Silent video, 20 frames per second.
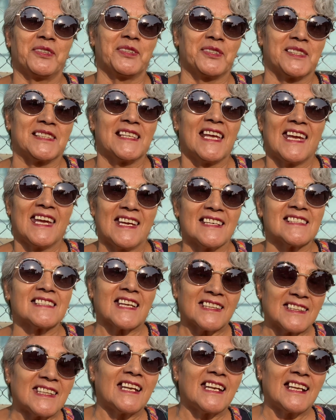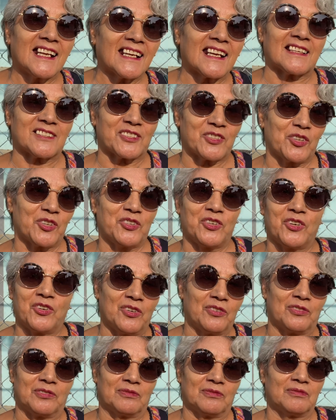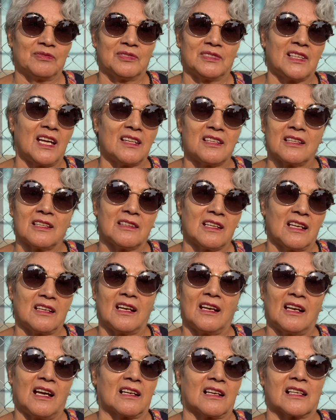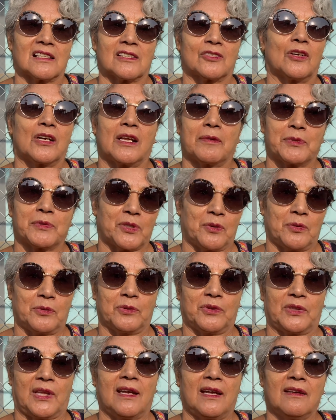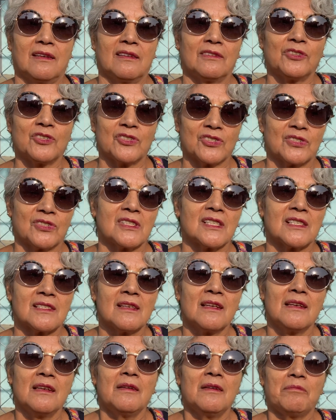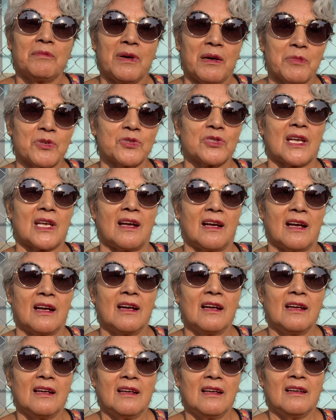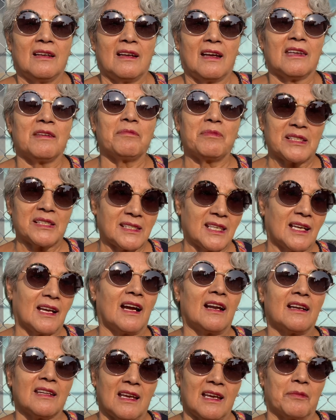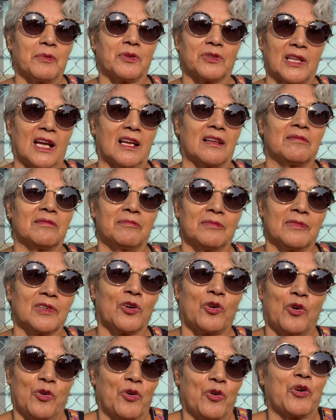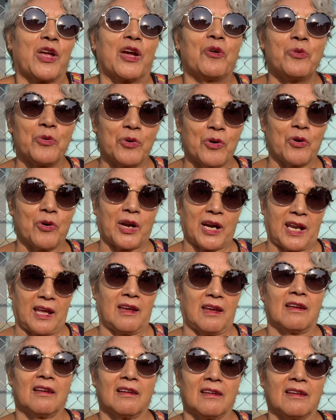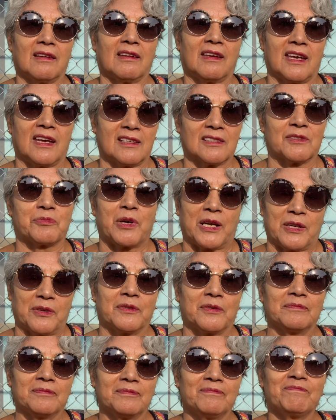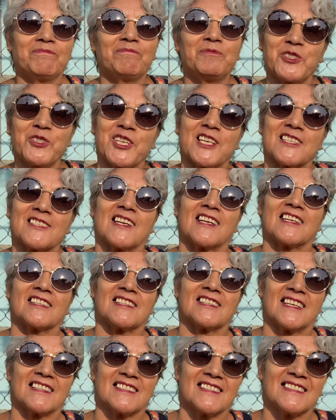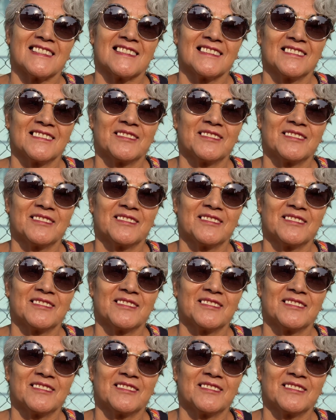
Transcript: pues, es que tiene razón. No, nadie tiene la razón absoluta. Entonces, vamos a investigar y a votar con lo que uno cree que es bueno. Muchas gracias.